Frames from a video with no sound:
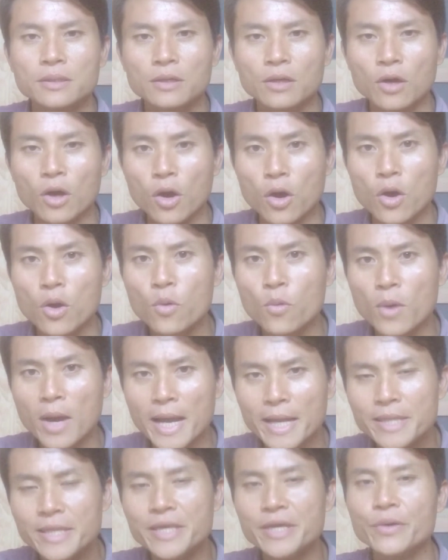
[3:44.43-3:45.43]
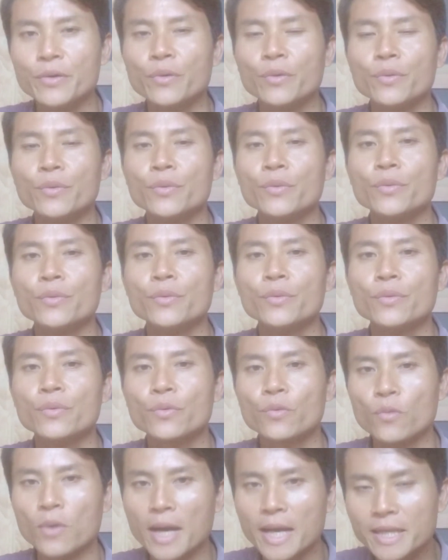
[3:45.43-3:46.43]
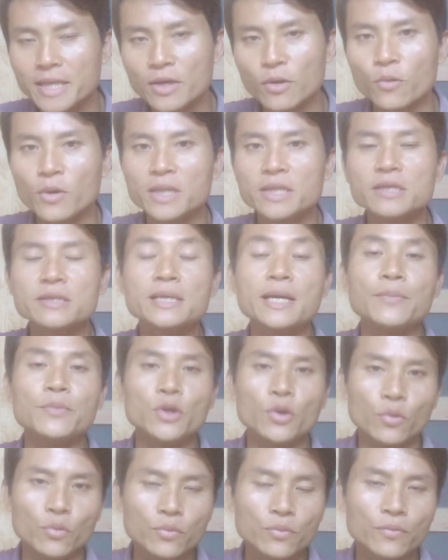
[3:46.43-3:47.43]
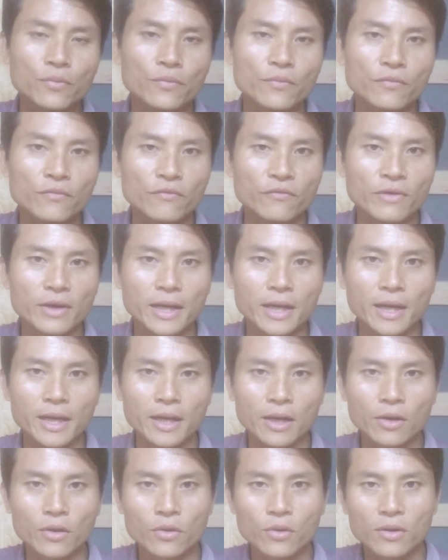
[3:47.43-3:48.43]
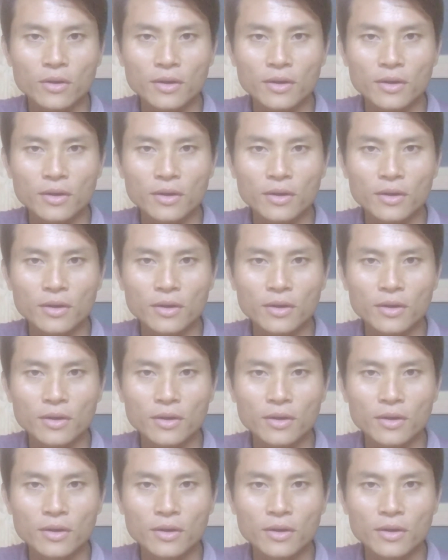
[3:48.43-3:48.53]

Có quá nhiều, quá nhiều quan chức tham nhũng, và